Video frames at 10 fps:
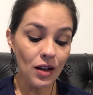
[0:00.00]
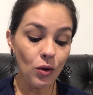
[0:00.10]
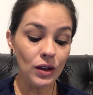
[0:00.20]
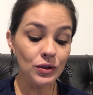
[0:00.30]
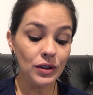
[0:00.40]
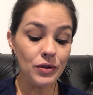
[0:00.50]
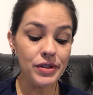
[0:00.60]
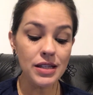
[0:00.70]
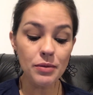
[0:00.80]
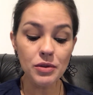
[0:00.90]
Quando não
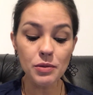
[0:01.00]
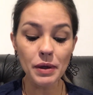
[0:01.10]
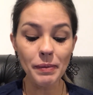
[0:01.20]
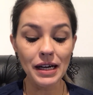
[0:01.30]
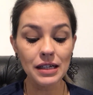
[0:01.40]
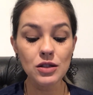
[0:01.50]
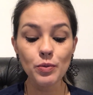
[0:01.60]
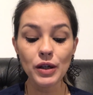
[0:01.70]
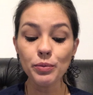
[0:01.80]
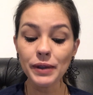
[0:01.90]
estamos preparados
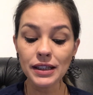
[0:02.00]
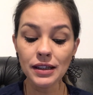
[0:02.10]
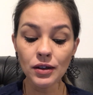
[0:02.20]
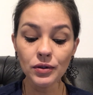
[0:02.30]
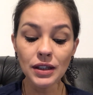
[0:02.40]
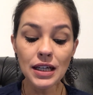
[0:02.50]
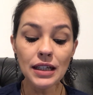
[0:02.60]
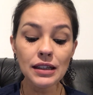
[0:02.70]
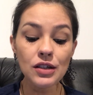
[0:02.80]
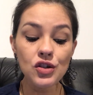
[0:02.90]
para o perdão,
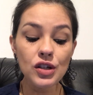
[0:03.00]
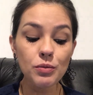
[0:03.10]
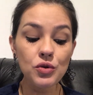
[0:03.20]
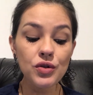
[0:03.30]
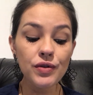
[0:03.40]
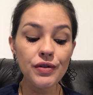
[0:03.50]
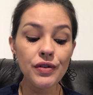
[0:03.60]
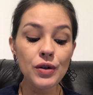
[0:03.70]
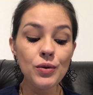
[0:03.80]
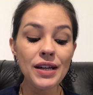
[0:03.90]
deixamos de
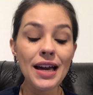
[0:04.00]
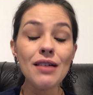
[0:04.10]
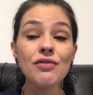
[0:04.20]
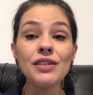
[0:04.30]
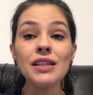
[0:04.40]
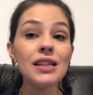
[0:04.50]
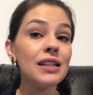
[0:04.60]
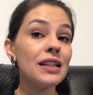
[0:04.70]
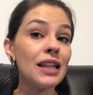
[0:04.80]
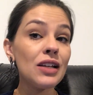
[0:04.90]
viver o que a
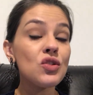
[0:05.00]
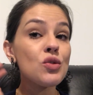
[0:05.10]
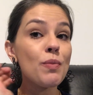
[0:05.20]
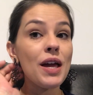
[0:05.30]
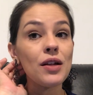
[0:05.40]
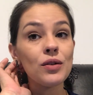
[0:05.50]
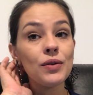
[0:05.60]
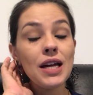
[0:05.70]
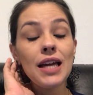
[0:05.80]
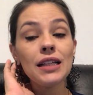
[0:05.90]
vida tem de belo.
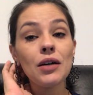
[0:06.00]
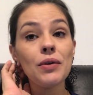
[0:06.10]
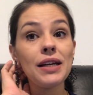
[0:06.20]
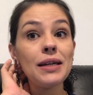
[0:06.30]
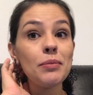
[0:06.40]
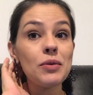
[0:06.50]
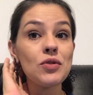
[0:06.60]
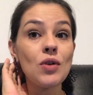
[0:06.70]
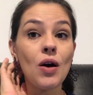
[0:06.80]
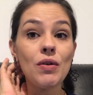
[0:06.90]
Então aí,
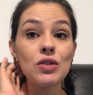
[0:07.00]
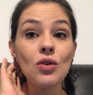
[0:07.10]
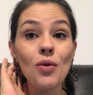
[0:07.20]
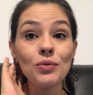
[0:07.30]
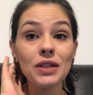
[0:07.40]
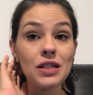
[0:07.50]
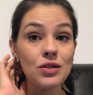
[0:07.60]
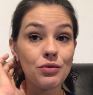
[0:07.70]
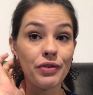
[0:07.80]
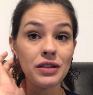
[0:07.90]
pessoal, é só um
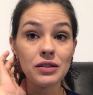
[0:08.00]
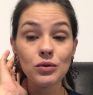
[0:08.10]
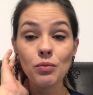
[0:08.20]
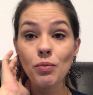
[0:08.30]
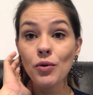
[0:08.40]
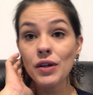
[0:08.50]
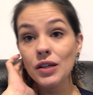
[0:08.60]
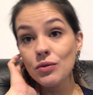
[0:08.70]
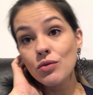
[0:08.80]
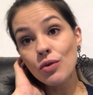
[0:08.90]
texto falando um
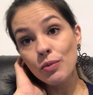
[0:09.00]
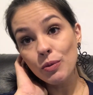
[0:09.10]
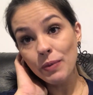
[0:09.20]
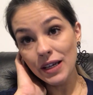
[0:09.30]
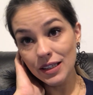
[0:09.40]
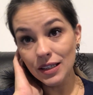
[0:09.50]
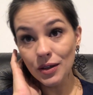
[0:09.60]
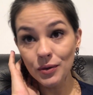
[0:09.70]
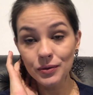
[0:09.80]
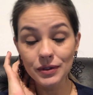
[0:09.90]
pouquinho sobre o
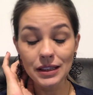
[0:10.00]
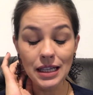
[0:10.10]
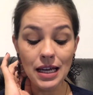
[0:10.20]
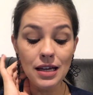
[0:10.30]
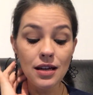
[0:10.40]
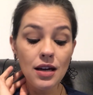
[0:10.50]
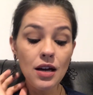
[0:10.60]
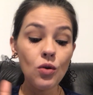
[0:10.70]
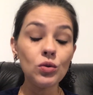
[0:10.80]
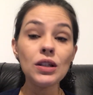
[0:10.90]
perdão, né?
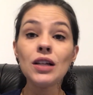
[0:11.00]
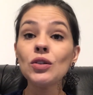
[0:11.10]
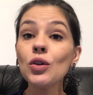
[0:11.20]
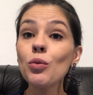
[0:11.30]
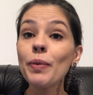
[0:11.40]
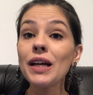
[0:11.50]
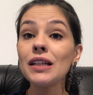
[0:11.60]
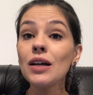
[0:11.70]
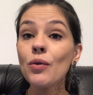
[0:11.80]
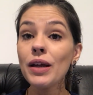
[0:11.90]
O tanto que o
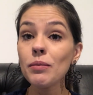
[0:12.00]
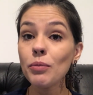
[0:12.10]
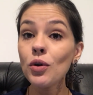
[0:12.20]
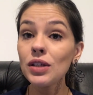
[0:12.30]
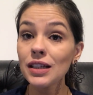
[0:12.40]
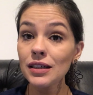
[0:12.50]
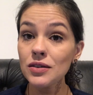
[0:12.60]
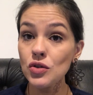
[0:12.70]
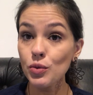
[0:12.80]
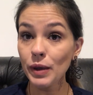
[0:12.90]
perdão é
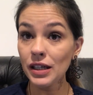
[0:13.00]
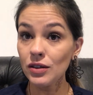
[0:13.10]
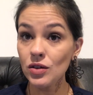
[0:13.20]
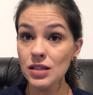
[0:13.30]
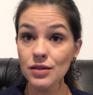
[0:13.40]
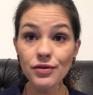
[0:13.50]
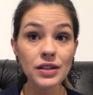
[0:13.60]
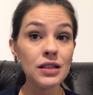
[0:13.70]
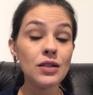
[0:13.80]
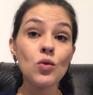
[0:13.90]
importante para a nossa
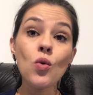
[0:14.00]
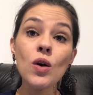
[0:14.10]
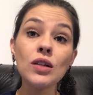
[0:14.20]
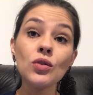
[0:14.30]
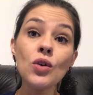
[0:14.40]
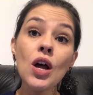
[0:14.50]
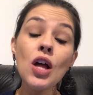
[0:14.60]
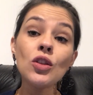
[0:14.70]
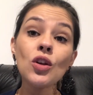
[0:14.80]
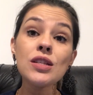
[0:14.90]
vida, o quanto
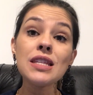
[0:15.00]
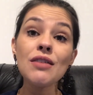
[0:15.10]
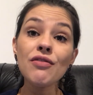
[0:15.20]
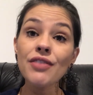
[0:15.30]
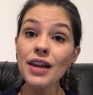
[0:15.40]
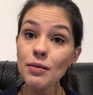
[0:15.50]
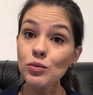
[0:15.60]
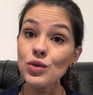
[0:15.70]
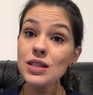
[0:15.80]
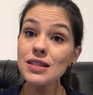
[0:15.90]
nós
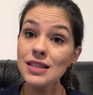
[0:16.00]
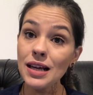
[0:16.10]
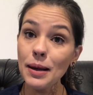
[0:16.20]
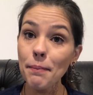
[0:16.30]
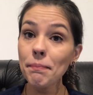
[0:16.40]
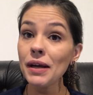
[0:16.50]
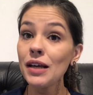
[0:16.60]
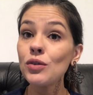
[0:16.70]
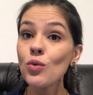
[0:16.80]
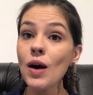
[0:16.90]
devemos sim
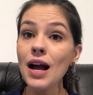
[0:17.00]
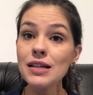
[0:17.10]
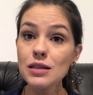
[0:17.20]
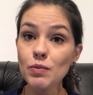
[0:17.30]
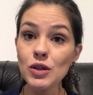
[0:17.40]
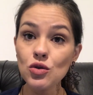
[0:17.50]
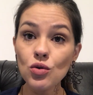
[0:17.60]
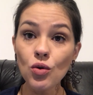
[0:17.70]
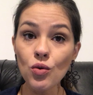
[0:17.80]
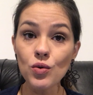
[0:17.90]
perdoar as
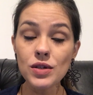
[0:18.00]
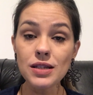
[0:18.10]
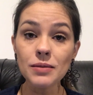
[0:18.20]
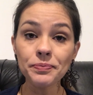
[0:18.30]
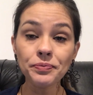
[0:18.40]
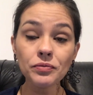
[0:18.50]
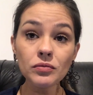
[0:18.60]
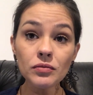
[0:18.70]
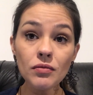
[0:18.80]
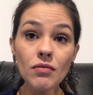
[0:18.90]
pessoas,
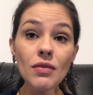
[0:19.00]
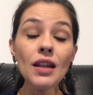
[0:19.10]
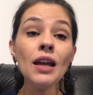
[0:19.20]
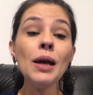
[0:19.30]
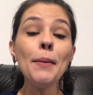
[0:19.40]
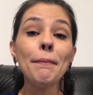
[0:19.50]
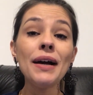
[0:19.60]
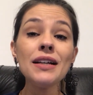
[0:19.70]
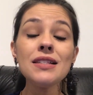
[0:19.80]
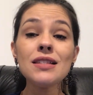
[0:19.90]

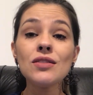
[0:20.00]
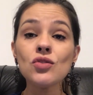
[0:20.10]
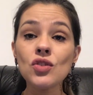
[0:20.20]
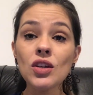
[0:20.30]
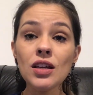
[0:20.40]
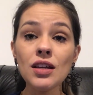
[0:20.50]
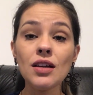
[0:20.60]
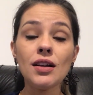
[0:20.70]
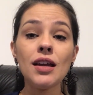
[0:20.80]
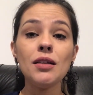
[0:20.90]
mas tia,
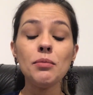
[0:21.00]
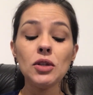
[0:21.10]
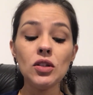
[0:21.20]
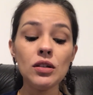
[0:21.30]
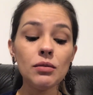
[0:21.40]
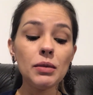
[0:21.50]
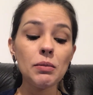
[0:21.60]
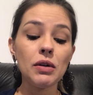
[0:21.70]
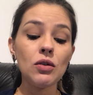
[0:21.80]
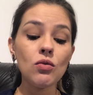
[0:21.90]
aquele menino me
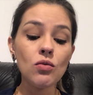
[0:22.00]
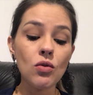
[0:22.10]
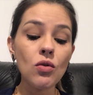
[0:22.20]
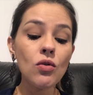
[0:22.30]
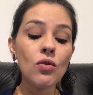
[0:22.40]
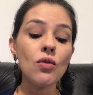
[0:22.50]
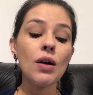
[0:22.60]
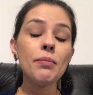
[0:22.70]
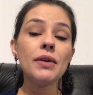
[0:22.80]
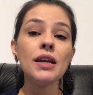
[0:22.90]
magoou,
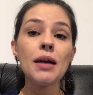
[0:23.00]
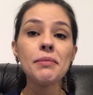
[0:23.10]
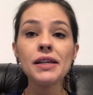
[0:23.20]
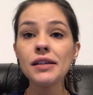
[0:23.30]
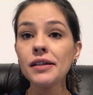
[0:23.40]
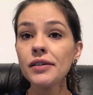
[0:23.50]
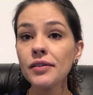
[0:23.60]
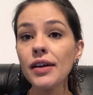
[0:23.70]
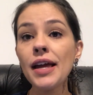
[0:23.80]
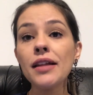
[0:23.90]
a minha
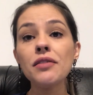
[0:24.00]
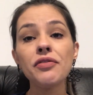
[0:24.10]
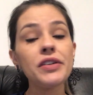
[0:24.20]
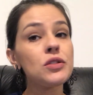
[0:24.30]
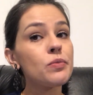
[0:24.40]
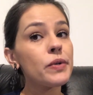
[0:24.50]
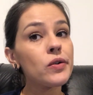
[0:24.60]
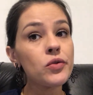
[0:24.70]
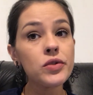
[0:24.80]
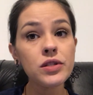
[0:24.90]
amiga, ela fez uma
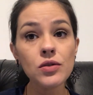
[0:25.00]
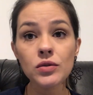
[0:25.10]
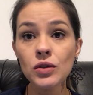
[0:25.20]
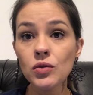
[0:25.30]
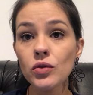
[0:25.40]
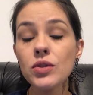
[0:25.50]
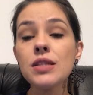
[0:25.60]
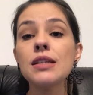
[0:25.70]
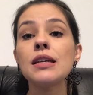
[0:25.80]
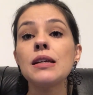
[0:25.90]
coisa e eu não
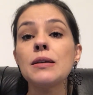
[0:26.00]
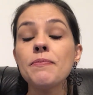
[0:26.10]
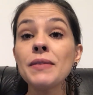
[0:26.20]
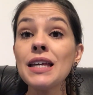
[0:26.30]
gostei.